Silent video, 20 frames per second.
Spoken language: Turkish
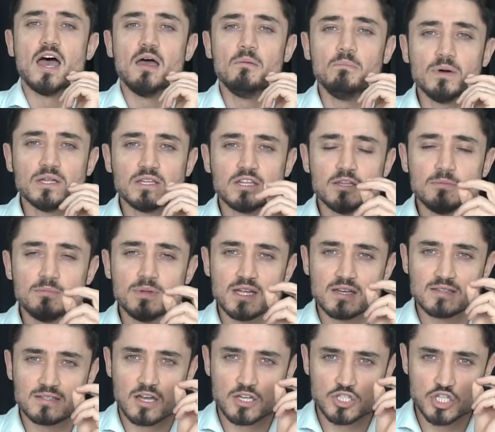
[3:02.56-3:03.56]
Empatiyi
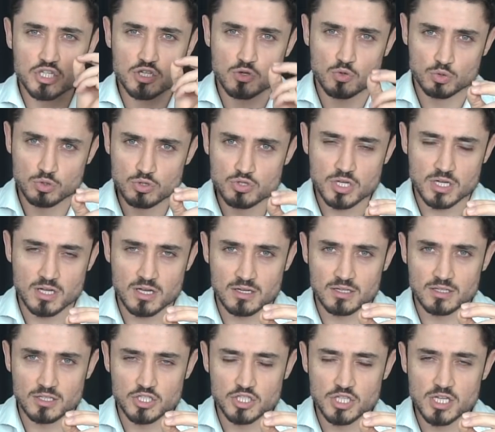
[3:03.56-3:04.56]
biraz açacak olursak
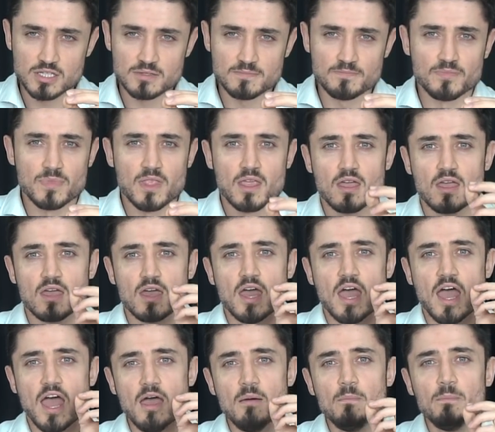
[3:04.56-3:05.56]
arkadaşlar.
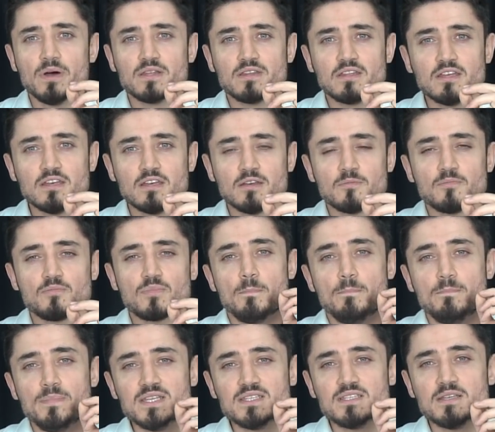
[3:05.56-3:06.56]
Empati
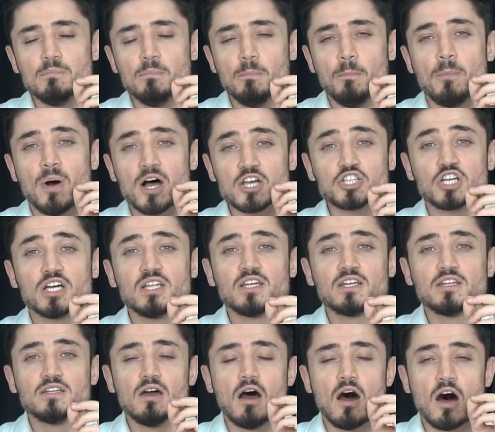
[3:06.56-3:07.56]
bizim
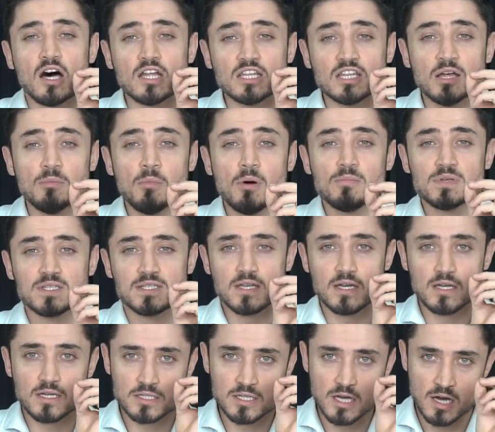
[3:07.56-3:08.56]
başkalarını
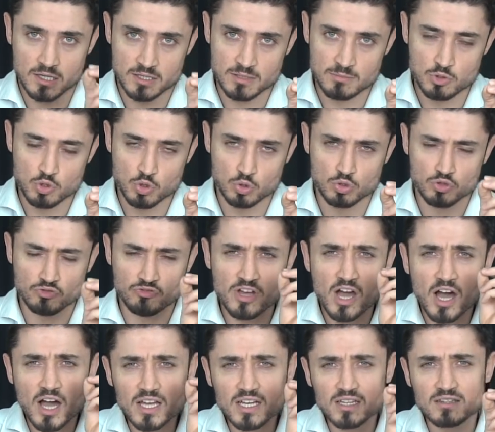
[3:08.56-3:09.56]
anlamamıza yardımcı olur ve
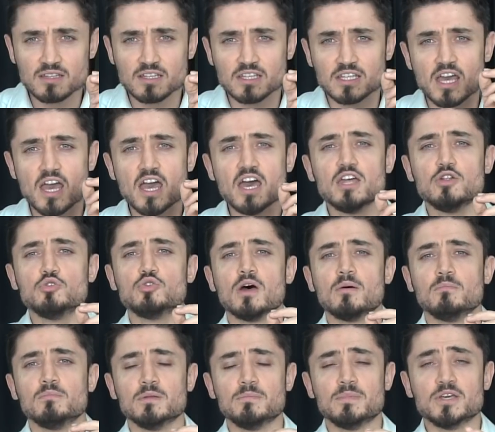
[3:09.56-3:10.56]
hayattaki en
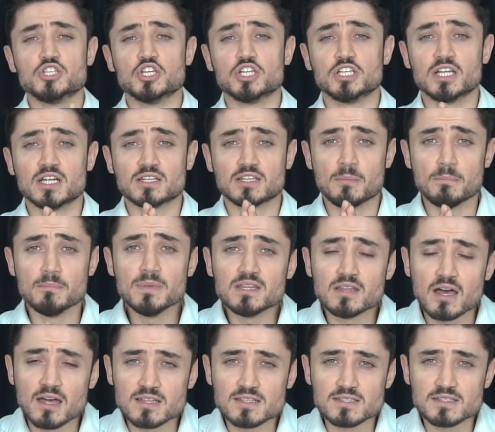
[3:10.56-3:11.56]
önemli becerilerden bir
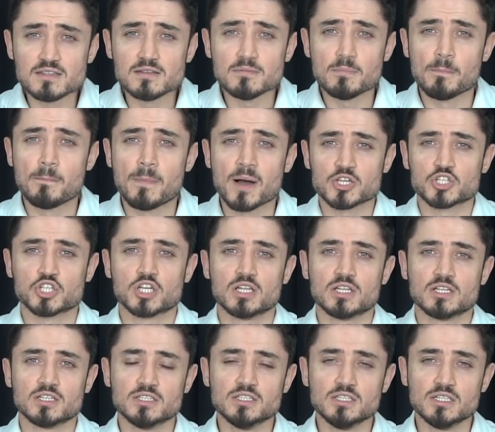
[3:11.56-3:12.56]
tanesi
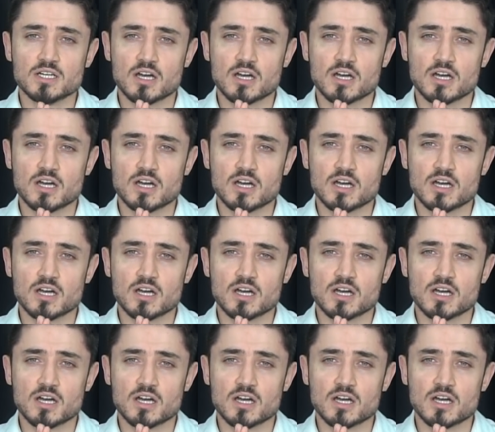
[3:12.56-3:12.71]
başkalarını